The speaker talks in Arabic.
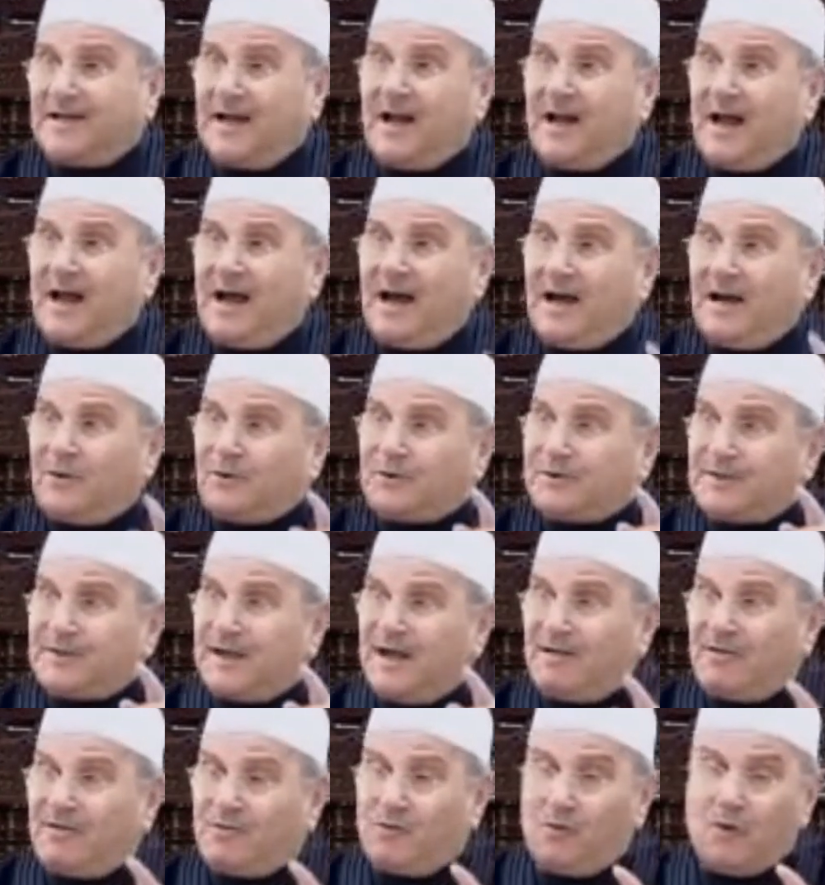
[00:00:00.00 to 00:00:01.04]

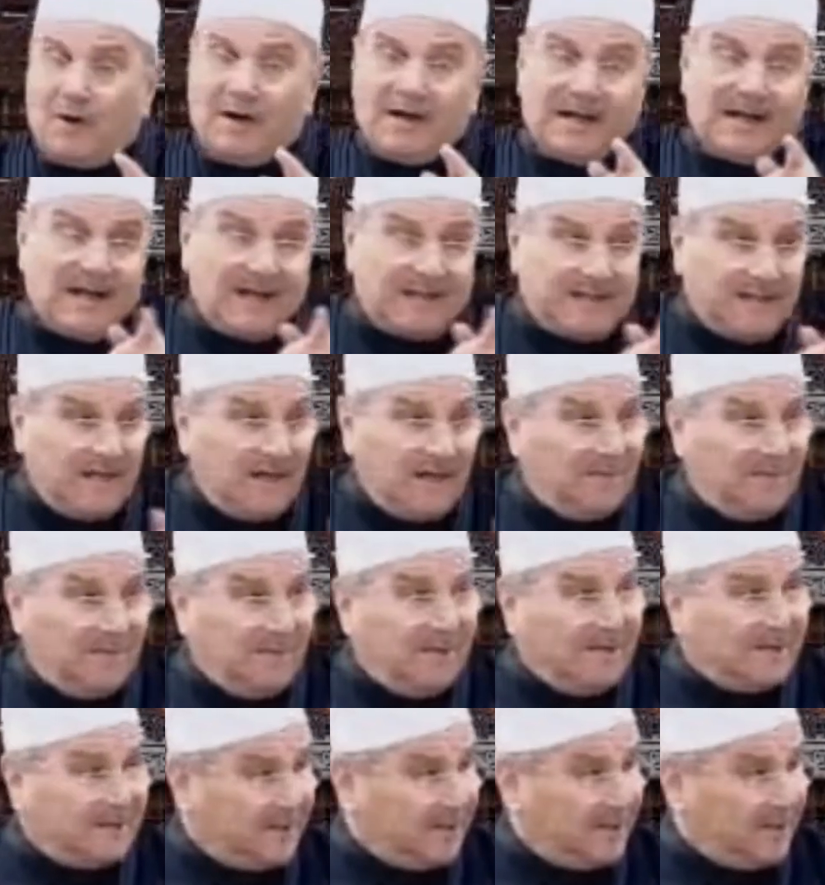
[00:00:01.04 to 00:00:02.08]
أرسلها أستاذها إلى
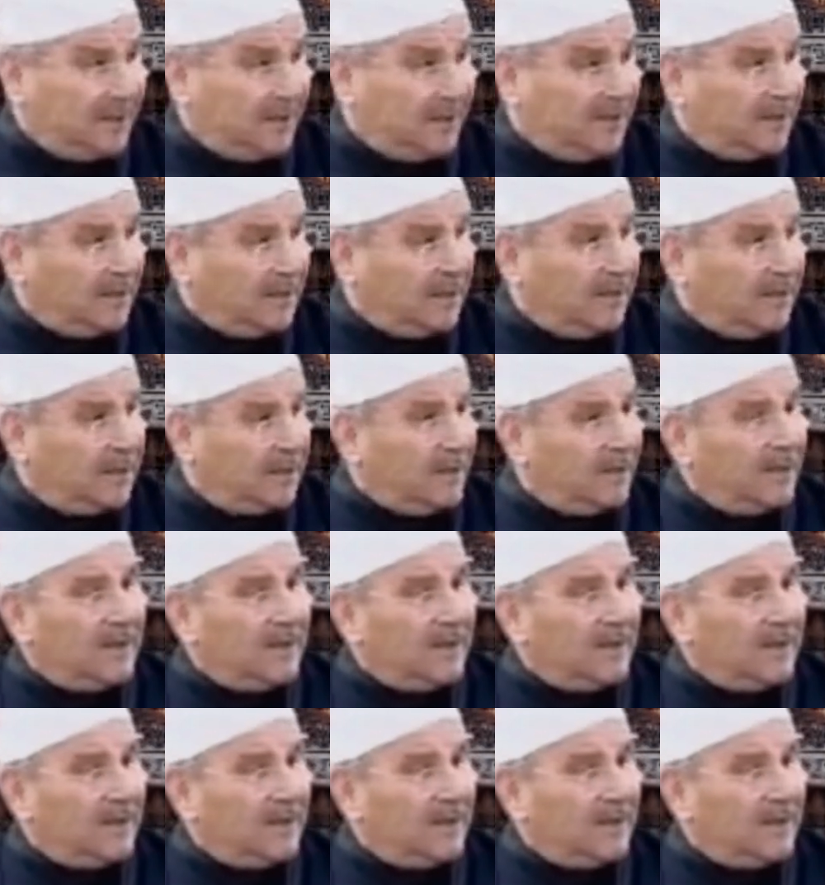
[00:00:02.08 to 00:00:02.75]
تلميذه